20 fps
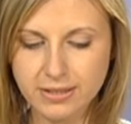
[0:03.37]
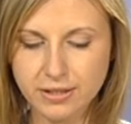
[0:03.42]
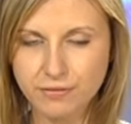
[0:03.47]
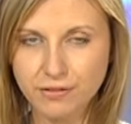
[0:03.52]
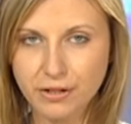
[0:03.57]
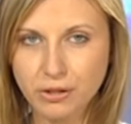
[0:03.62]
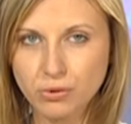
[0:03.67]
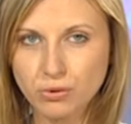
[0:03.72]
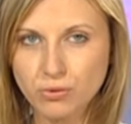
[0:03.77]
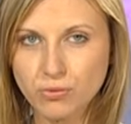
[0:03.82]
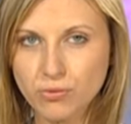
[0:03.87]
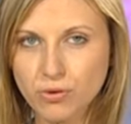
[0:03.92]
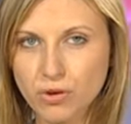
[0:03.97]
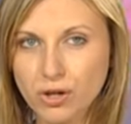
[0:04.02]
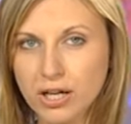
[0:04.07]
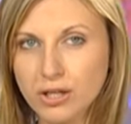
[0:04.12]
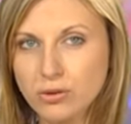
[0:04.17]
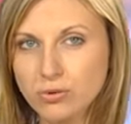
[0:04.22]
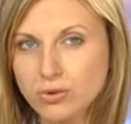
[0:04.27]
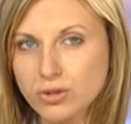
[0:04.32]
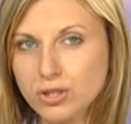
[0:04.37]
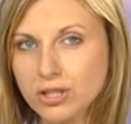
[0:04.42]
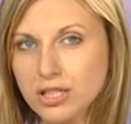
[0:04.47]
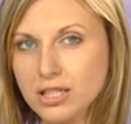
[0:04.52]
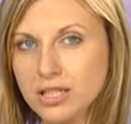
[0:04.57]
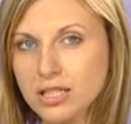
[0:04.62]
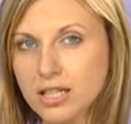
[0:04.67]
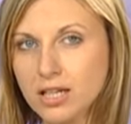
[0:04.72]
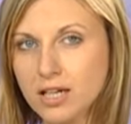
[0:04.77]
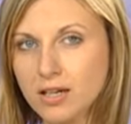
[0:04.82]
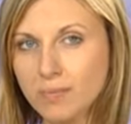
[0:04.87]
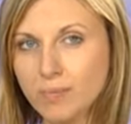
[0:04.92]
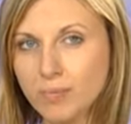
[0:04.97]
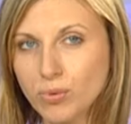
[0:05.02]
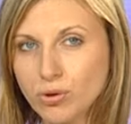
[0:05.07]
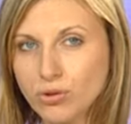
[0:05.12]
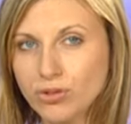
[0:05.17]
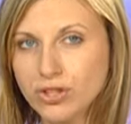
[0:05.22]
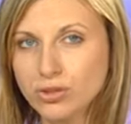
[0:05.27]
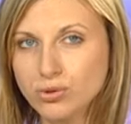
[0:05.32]
Stéphane Le Foll a annoncé un
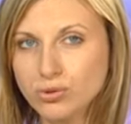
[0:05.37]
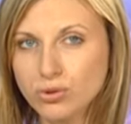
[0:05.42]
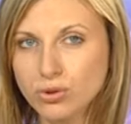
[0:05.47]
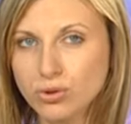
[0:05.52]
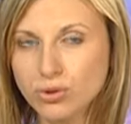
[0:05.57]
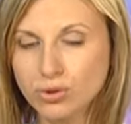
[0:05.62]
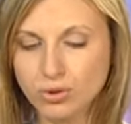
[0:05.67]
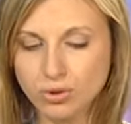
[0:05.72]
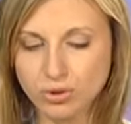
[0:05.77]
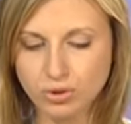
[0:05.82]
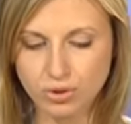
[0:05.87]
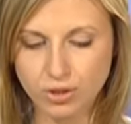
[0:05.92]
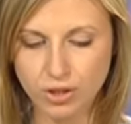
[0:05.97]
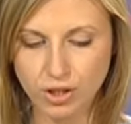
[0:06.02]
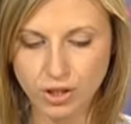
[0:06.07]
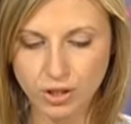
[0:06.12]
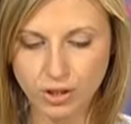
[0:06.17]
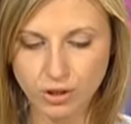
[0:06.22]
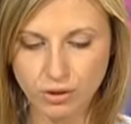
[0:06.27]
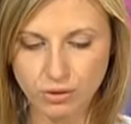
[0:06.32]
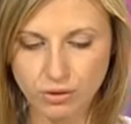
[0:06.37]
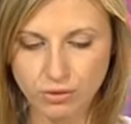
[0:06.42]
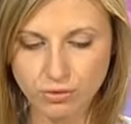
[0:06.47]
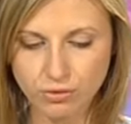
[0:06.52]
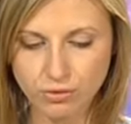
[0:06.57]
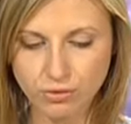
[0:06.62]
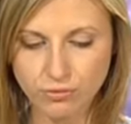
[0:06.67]
plan d'aide d'urgence euh, de